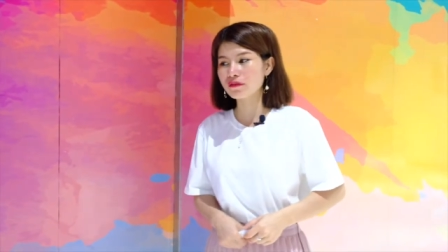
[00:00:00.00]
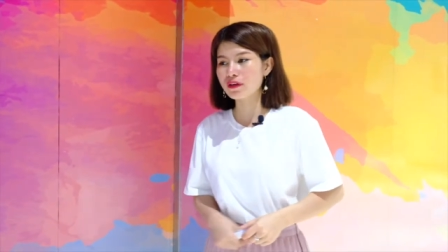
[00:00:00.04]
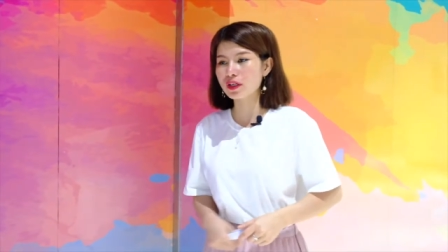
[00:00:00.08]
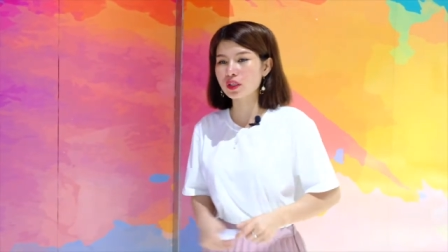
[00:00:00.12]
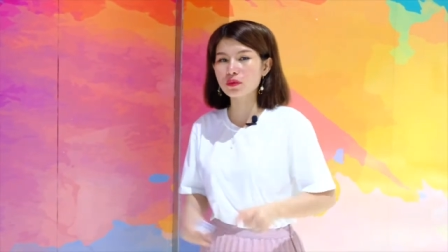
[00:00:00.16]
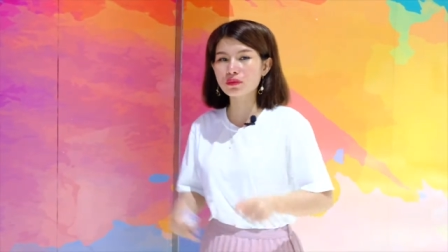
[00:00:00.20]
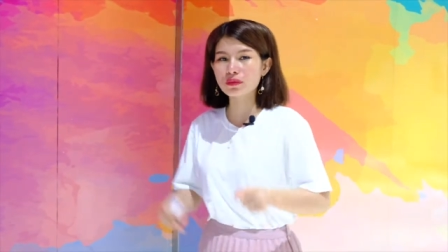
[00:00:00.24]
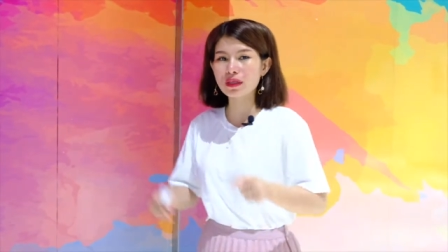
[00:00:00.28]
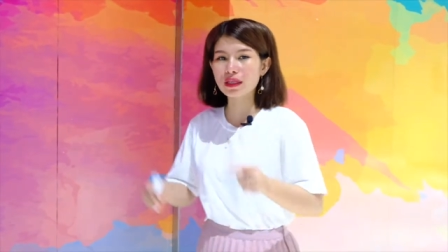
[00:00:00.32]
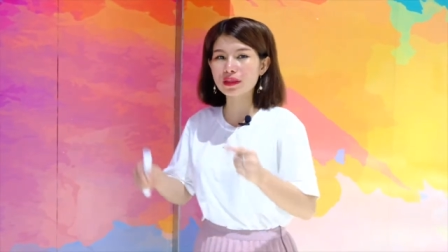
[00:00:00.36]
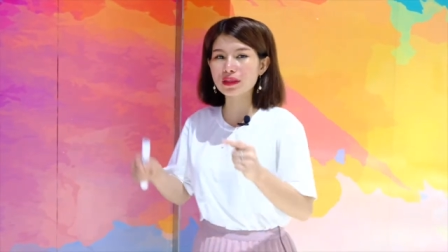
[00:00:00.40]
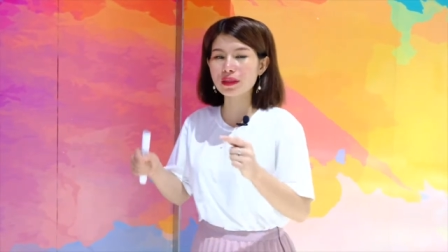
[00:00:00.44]
và
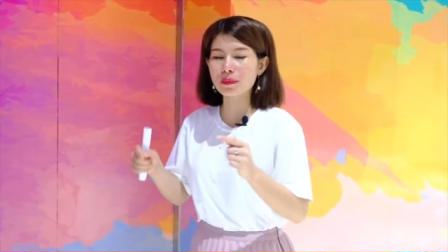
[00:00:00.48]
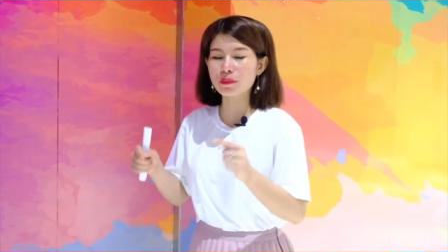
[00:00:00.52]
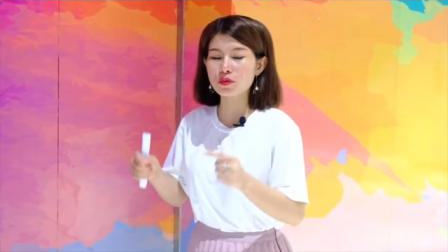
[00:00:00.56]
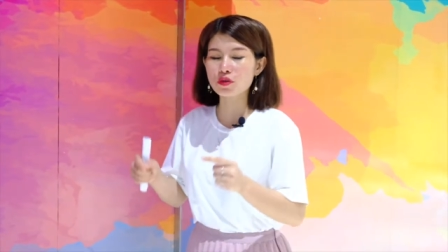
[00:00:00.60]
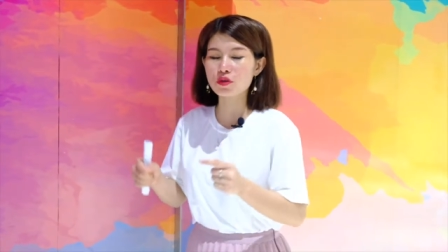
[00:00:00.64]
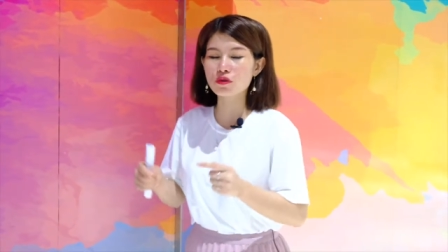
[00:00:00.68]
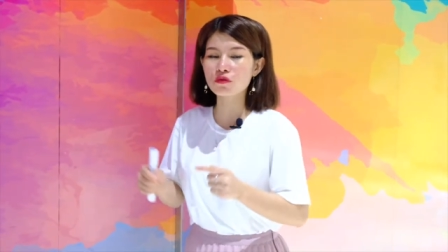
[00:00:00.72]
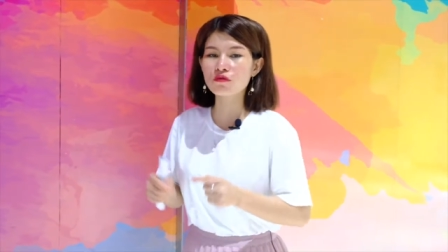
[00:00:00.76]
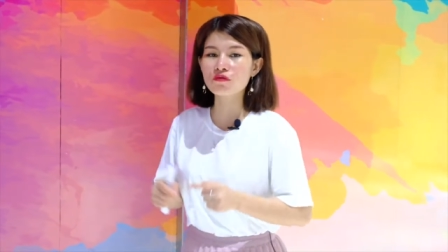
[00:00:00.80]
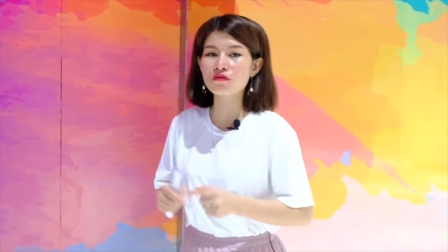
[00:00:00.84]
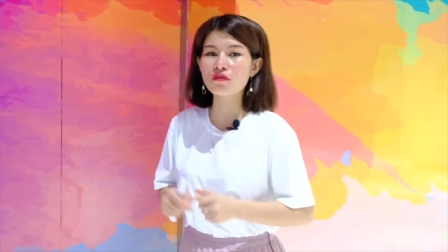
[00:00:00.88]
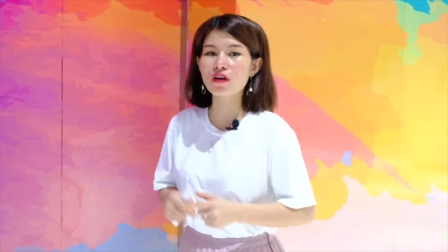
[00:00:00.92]
chúng ta tập
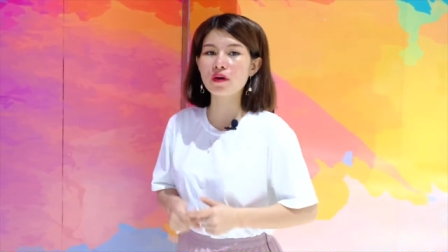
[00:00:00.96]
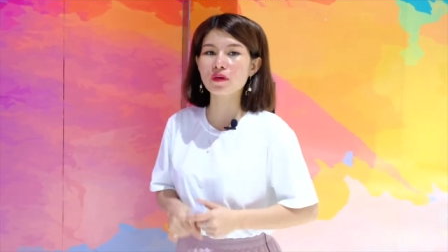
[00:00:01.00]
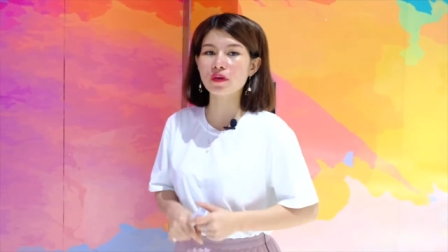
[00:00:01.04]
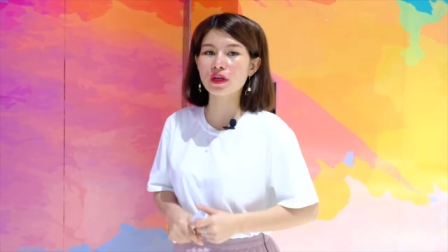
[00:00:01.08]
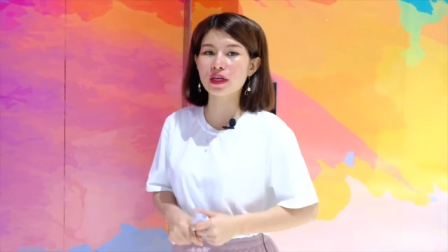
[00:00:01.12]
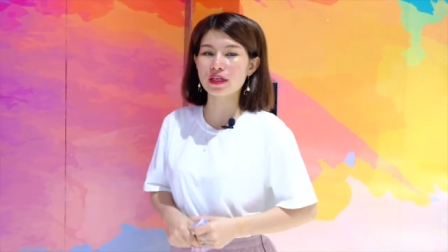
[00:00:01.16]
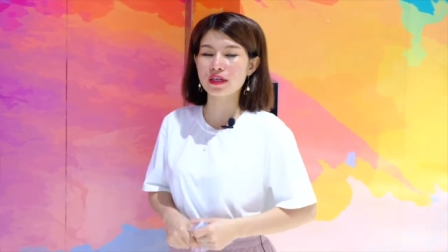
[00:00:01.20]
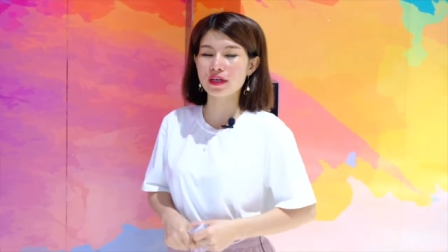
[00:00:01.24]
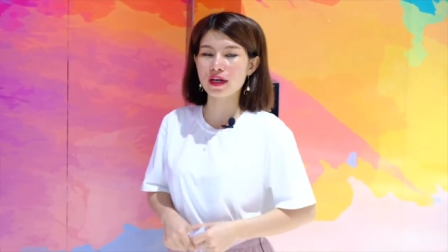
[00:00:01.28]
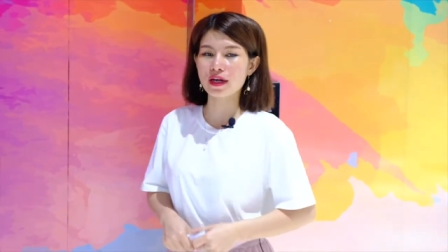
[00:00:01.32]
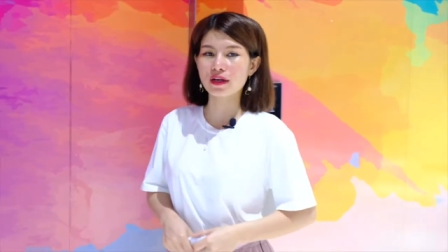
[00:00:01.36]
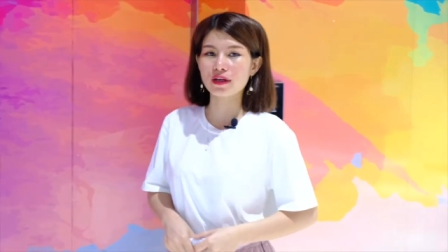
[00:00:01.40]
trung vào
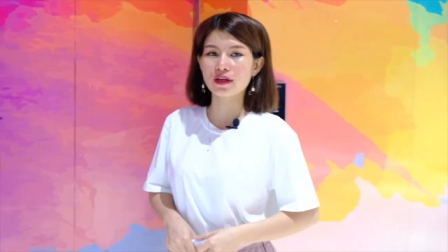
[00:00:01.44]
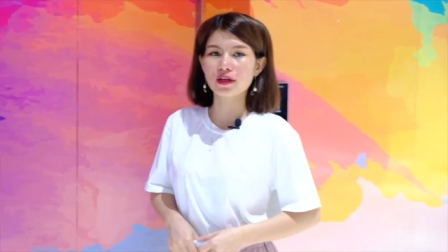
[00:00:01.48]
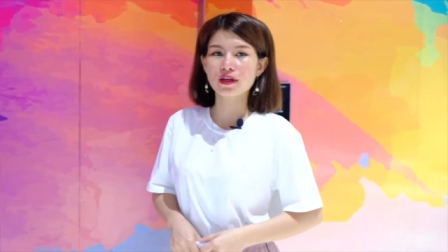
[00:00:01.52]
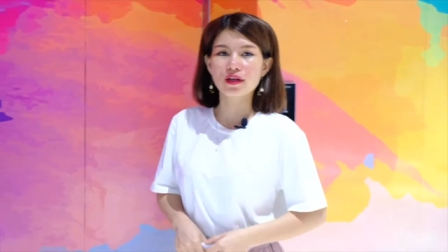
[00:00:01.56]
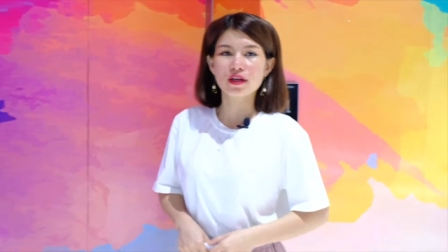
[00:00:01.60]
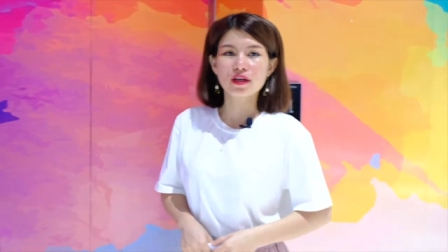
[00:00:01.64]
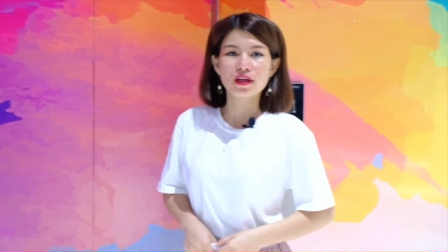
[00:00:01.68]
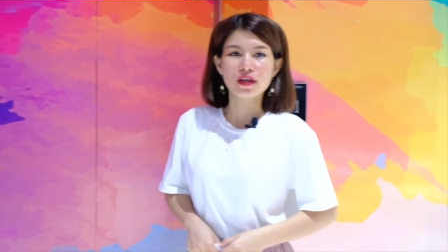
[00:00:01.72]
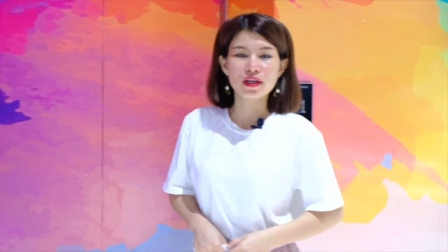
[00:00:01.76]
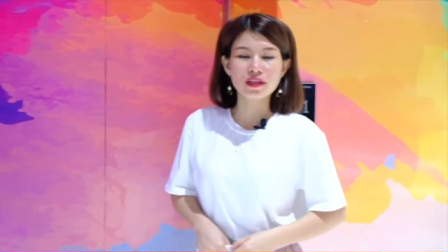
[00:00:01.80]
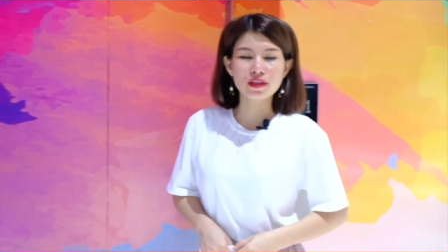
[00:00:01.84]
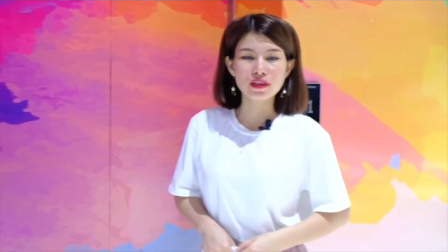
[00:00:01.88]
kỹ năng
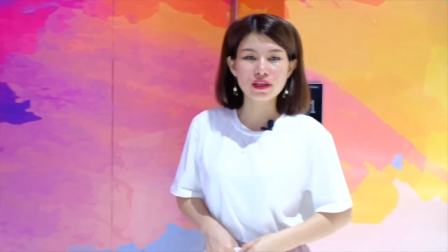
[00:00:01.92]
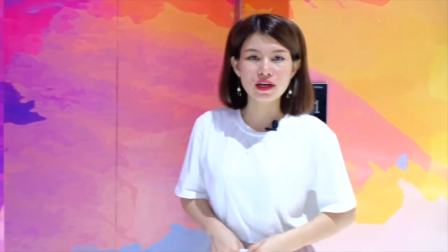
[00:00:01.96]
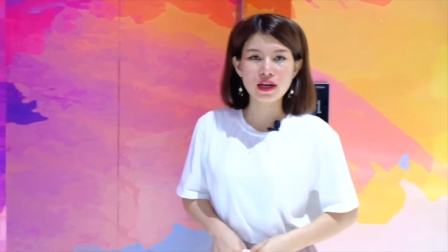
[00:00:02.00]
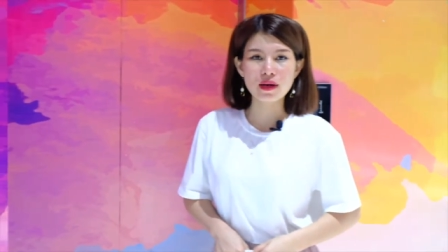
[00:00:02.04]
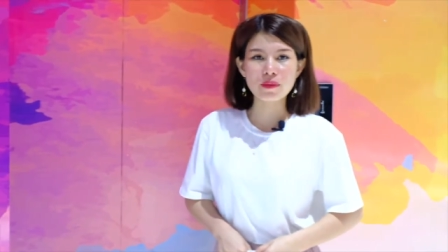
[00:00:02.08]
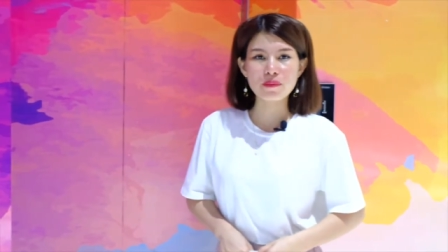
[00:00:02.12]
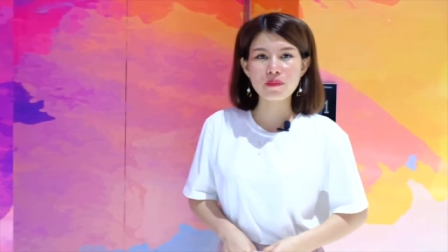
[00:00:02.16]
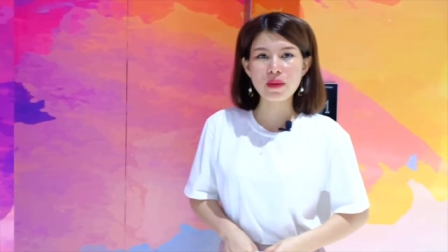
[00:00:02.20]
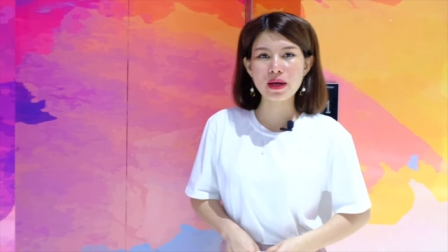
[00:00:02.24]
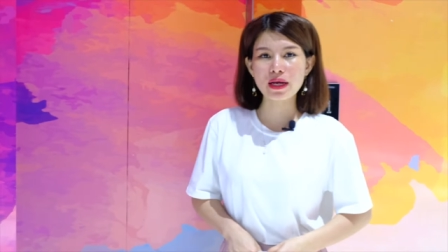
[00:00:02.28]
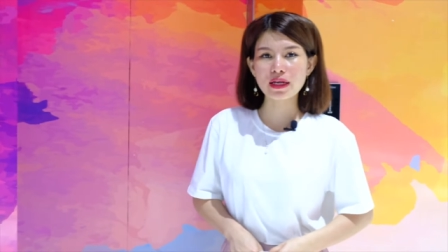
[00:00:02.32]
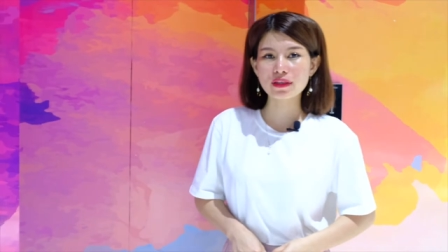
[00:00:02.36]

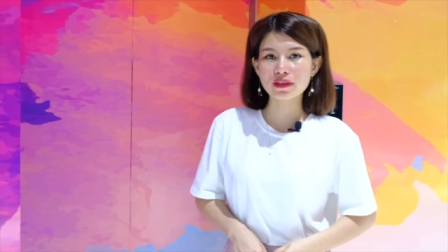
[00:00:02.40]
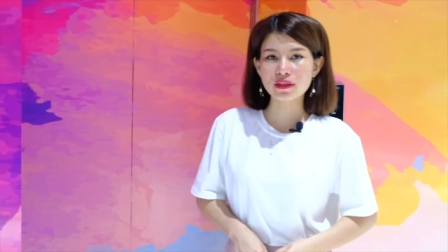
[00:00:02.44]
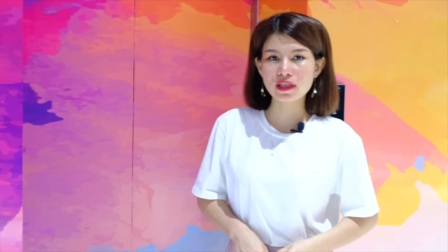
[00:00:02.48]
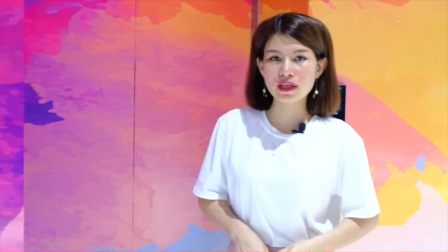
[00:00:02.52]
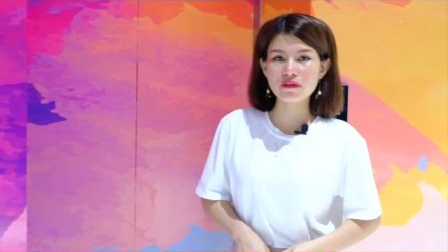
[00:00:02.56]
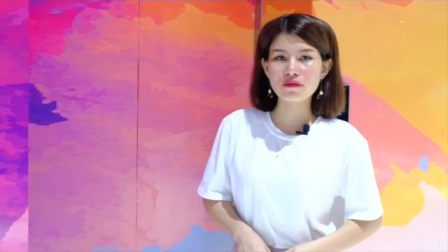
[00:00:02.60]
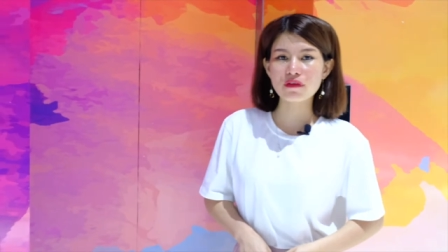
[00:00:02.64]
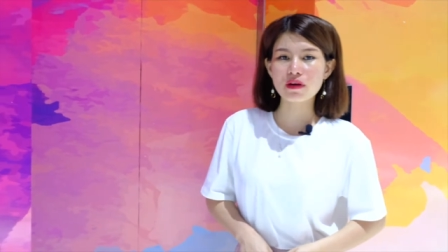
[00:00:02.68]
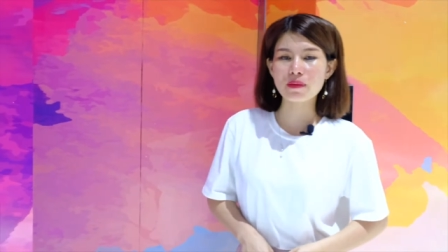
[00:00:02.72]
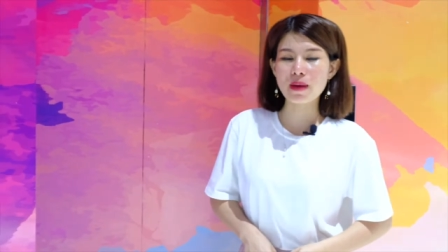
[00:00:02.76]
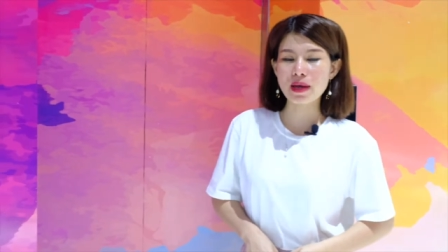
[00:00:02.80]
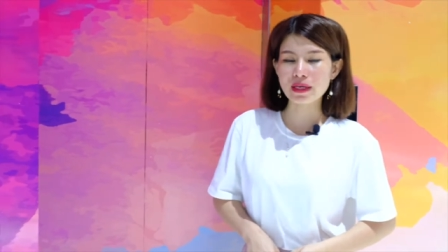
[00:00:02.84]
internet
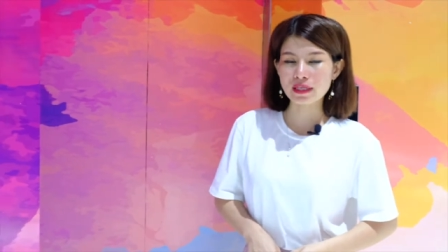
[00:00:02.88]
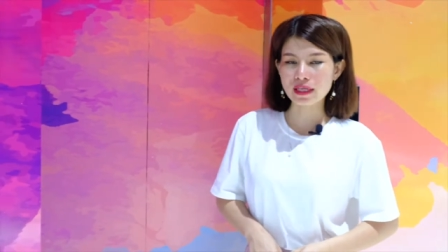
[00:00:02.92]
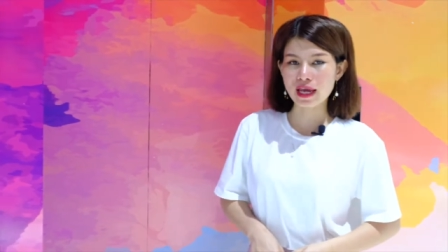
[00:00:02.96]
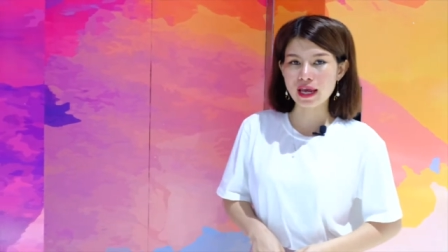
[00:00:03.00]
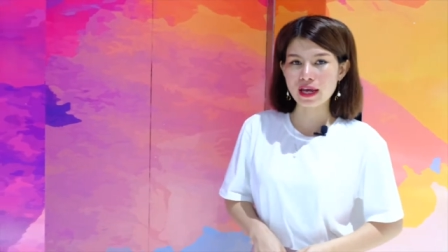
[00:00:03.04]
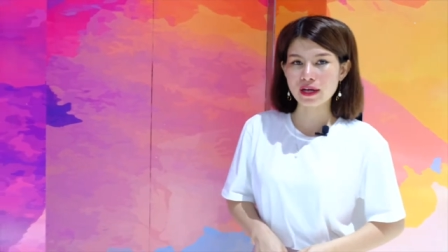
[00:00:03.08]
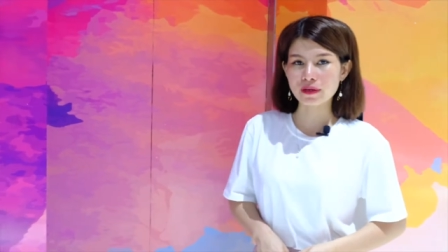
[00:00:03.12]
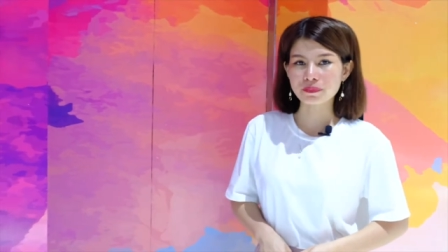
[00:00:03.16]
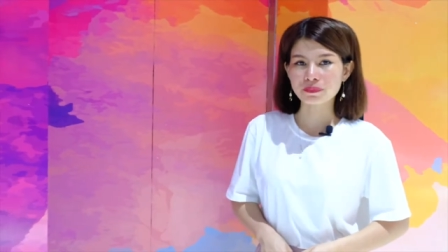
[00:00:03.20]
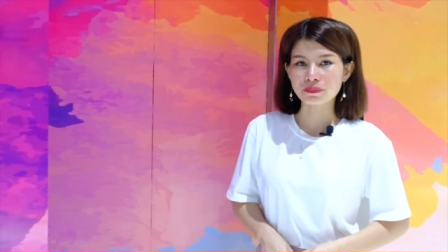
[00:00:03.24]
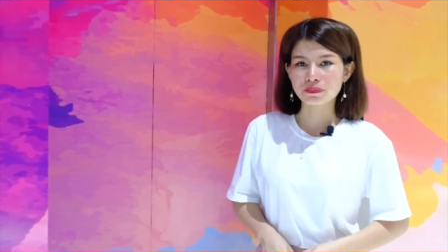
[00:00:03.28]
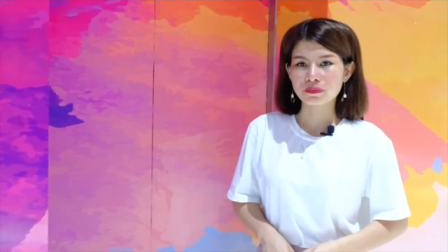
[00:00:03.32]
marketing và bán
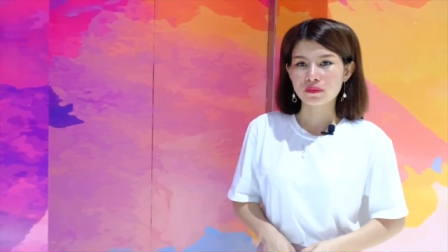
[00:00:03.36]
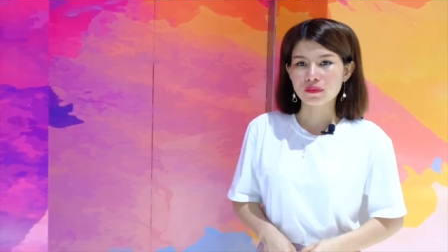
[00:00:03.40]
hàng